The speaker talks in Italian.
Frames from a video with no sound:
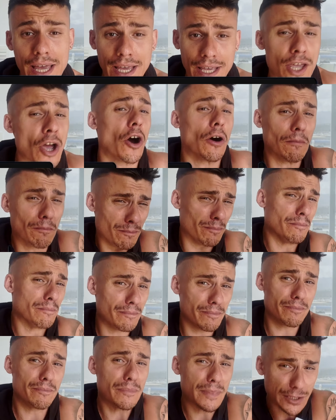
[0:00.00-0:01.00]
Io
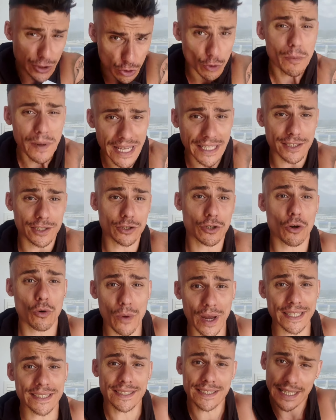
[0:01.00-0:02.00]
mm, mi subisco
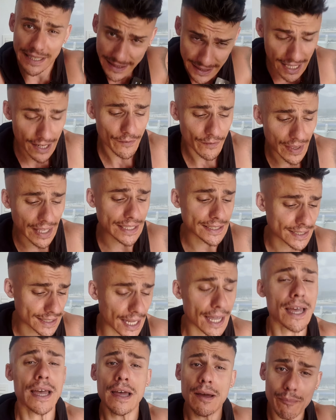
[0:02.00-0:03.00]
queste
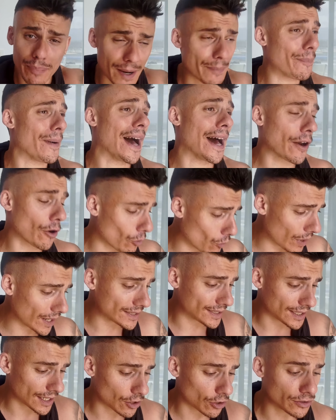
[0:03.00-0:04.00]
interviste, preparo
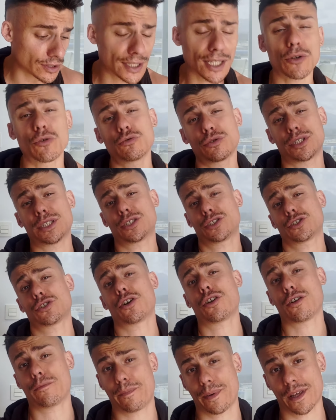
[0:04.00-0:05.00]
questi contenuti
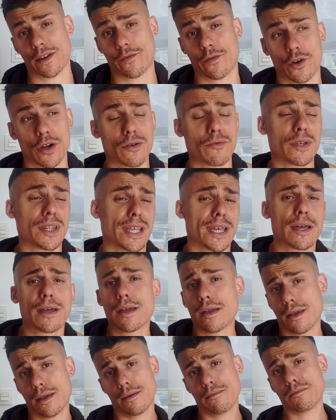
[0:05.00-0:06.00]
solo per voi, quindi
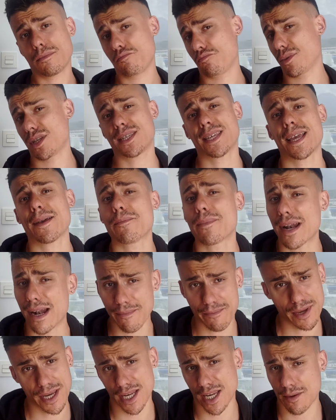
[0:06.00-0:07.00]
mi sembra il
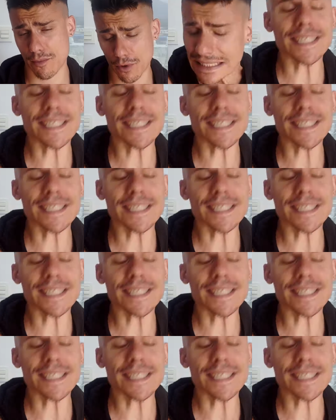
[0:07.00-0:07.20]
minimo.